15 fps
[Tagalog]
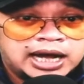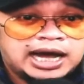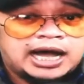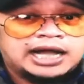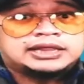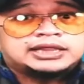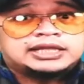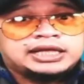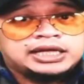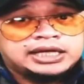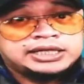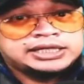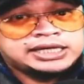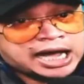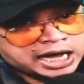At
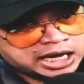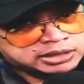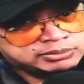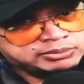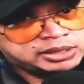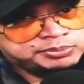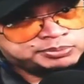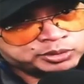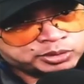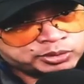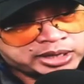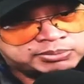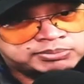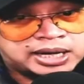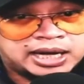yaan may
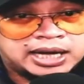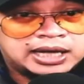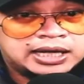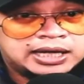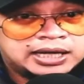pruweba.